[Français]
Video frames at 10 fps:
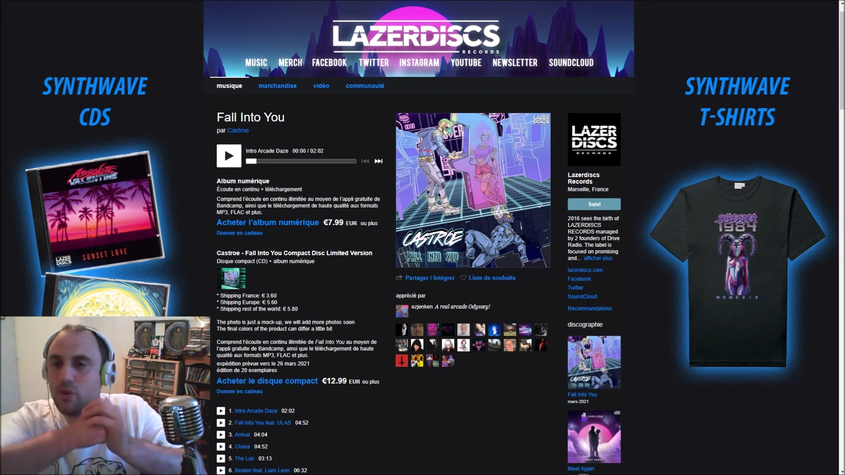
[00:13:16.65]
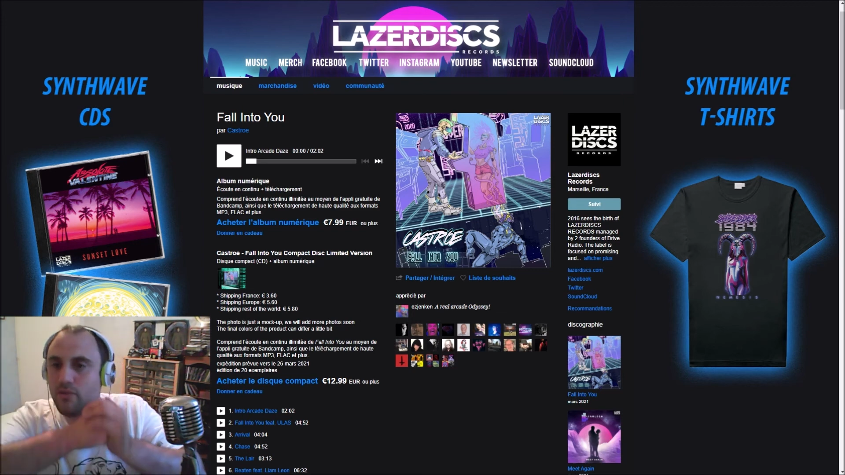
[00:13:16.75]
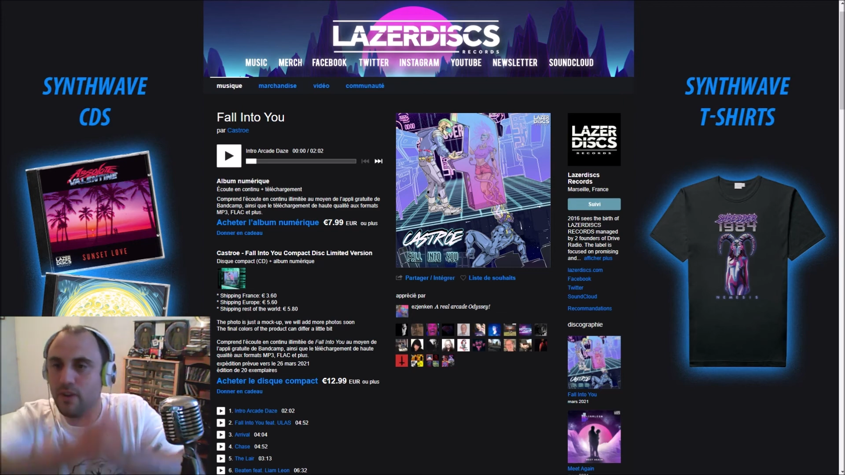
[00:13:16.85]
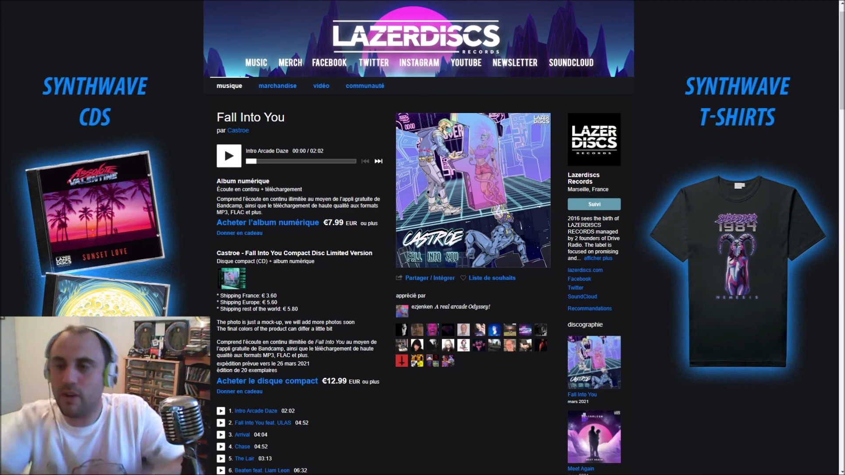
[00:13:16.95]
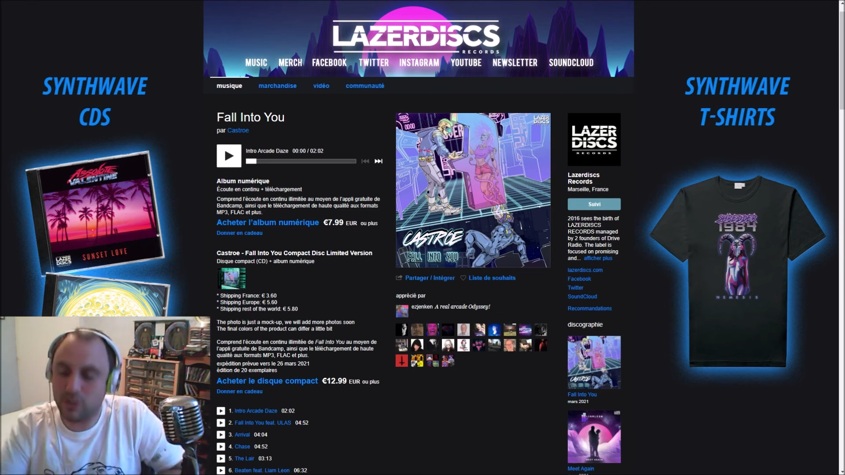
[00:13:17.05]

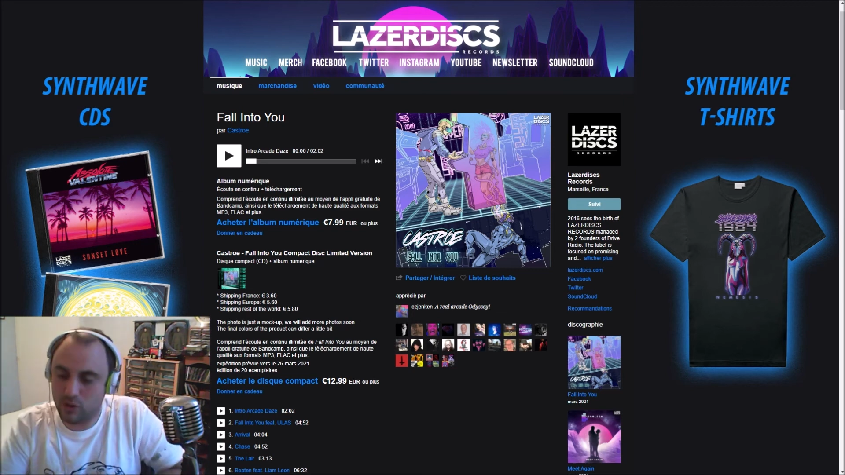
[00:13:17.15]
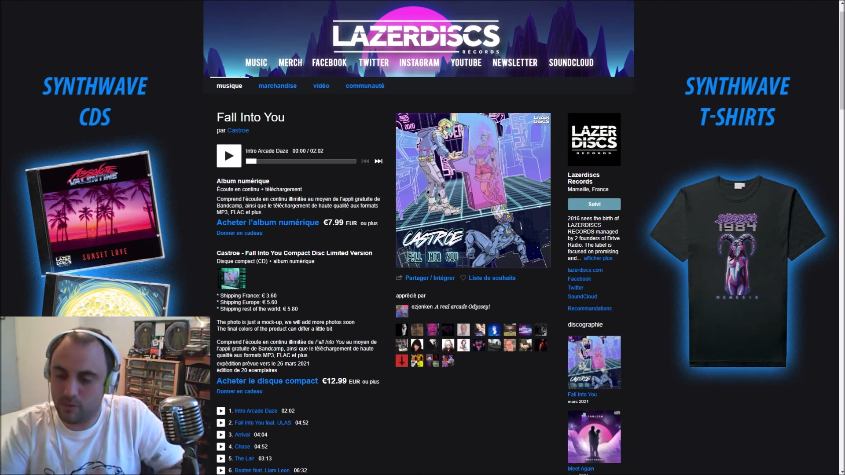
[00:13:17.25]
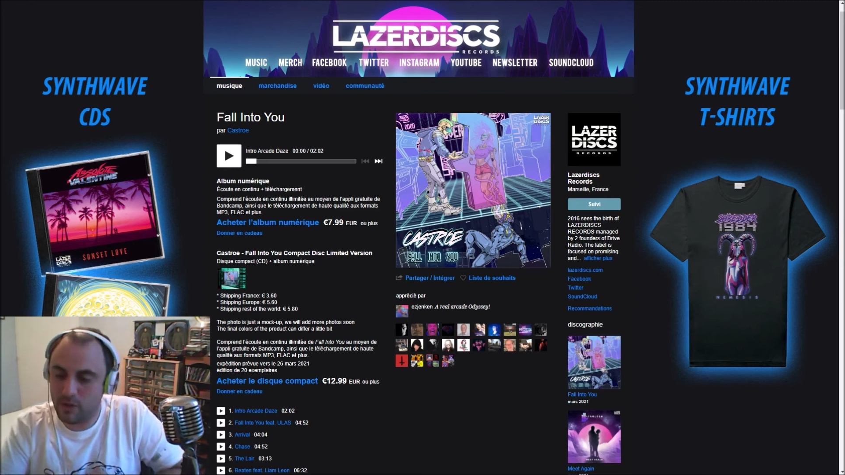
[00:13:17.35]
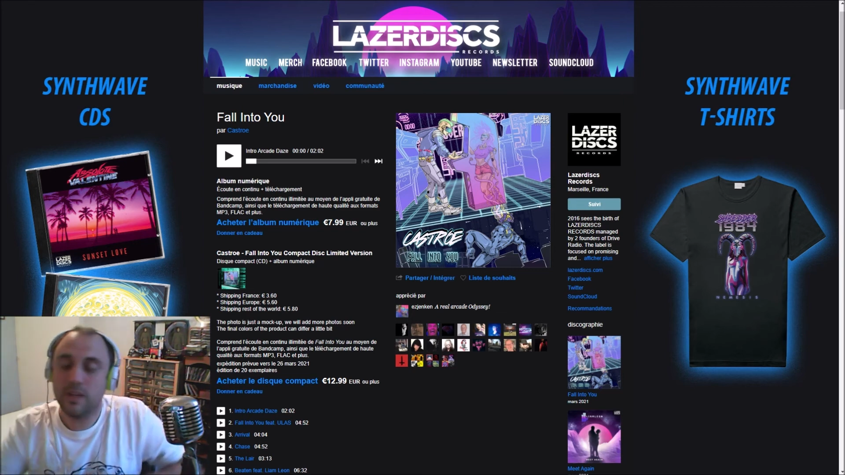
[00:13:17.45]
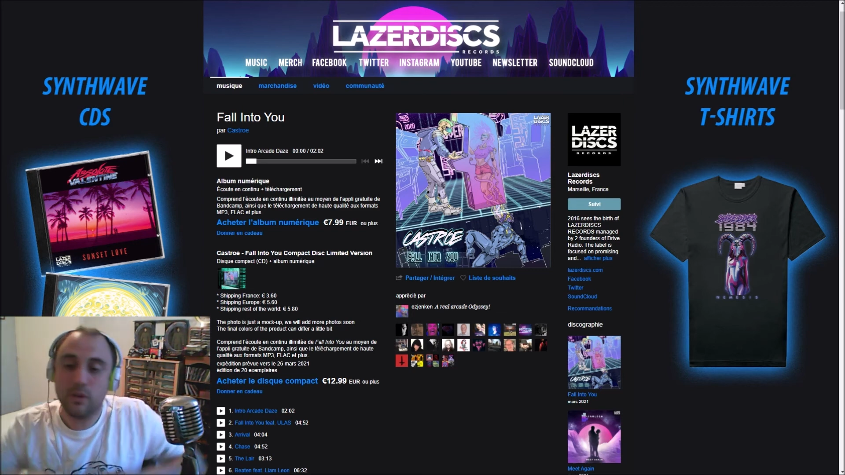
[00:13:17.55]
devais le
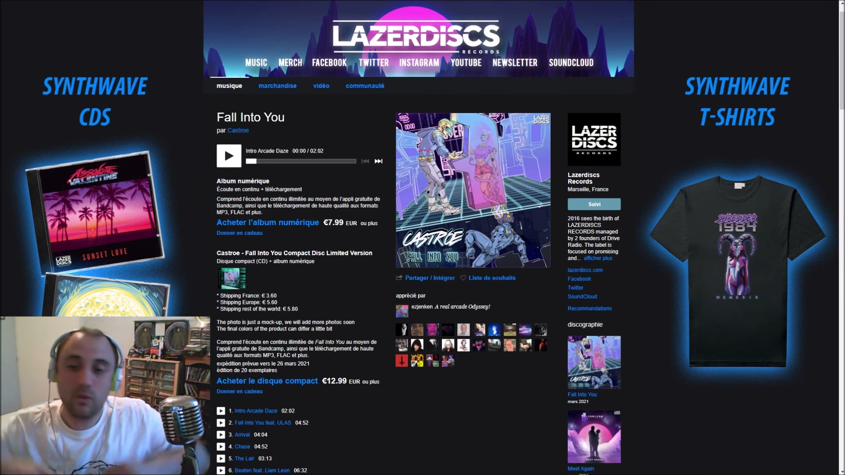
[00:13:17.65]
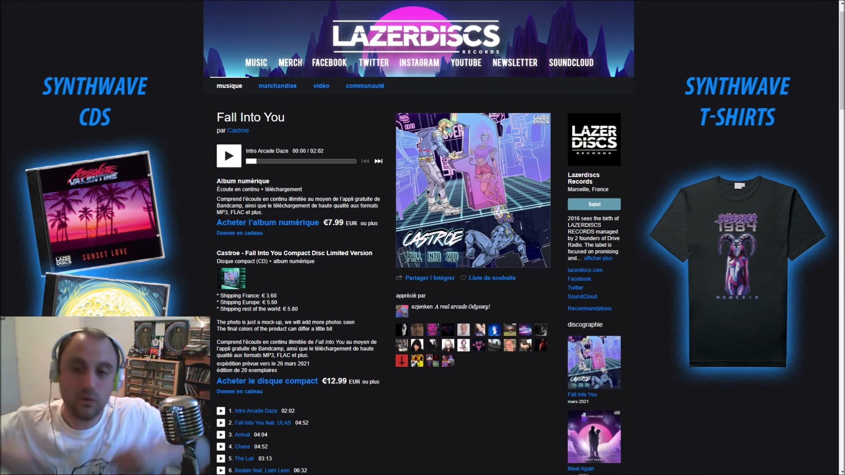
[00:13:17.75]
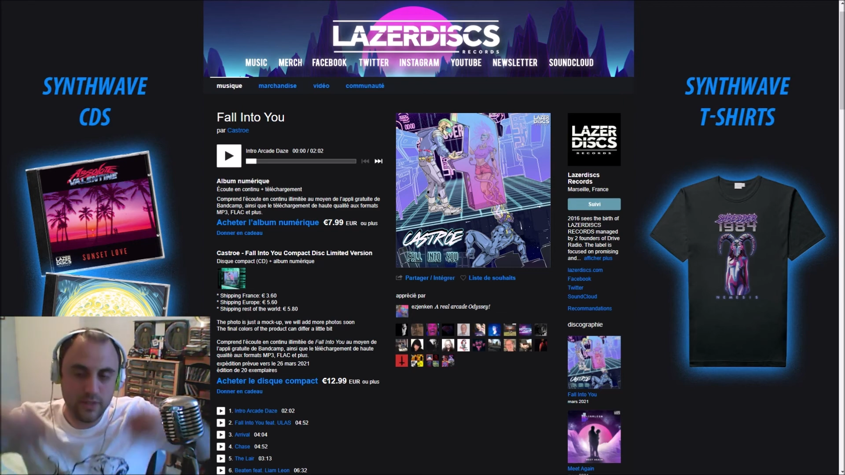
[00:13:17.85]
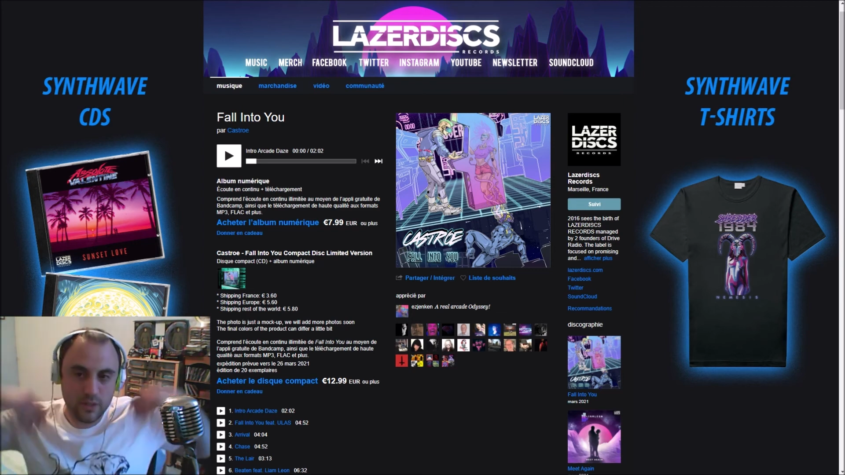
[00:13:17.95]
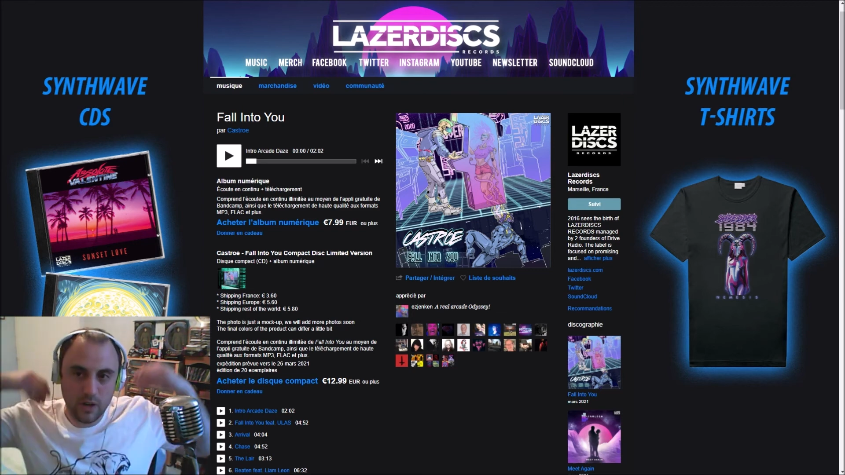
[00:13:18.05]
résumer, on est donc dans
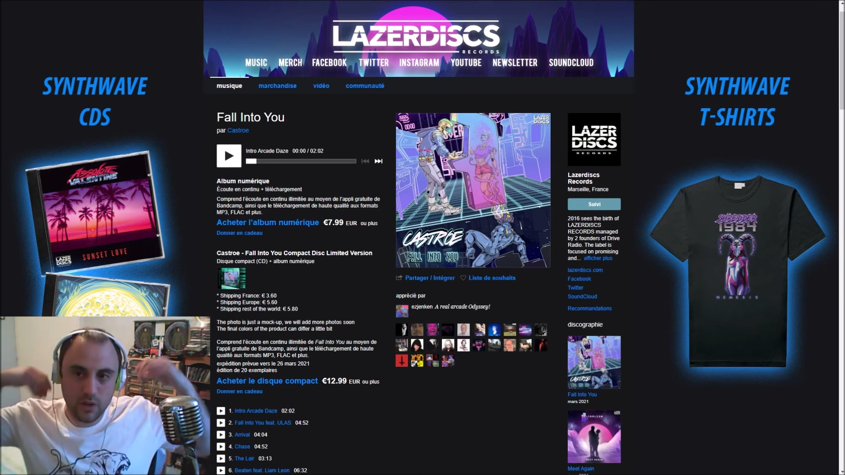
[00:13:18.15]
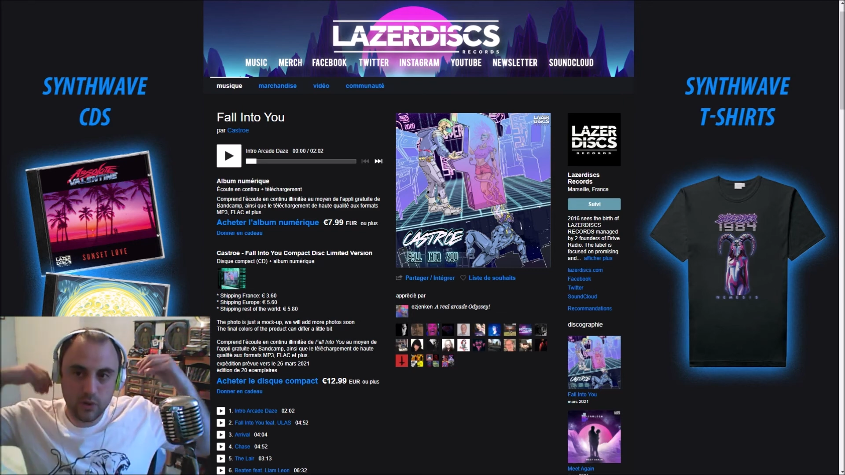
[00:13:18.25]
une histoire.